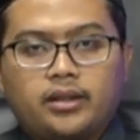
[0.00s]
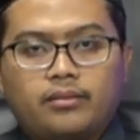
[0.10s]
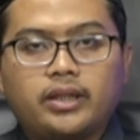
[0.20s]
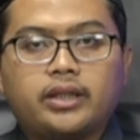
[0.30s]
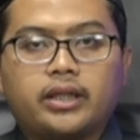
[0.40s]

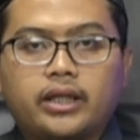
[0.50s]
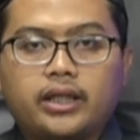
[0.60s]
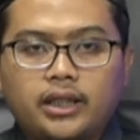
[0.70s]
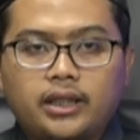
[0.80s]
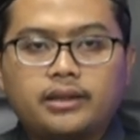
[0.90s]

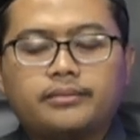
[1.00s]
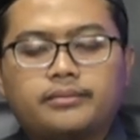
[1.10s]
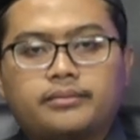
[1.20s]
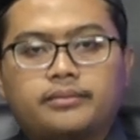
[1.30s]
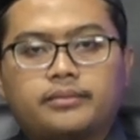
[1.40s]
Padahal
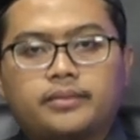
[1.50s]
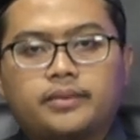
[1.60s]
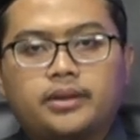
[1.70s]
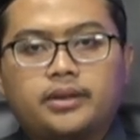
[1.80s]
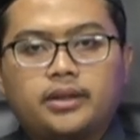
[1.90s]

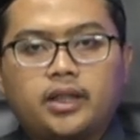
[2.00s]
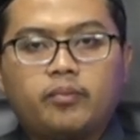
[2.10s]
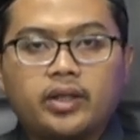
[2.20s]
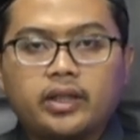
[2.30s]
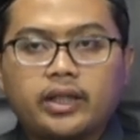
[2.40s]

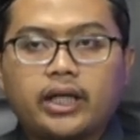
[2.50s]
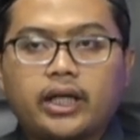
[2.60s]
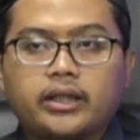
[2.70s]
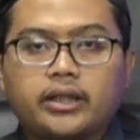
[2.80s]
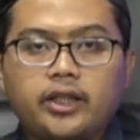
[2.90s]

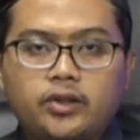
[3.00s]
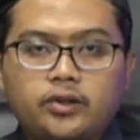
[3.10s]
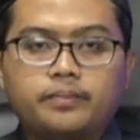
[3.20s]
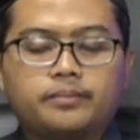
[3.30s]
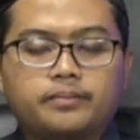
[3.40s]
keberkahan
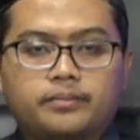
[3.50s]
hidup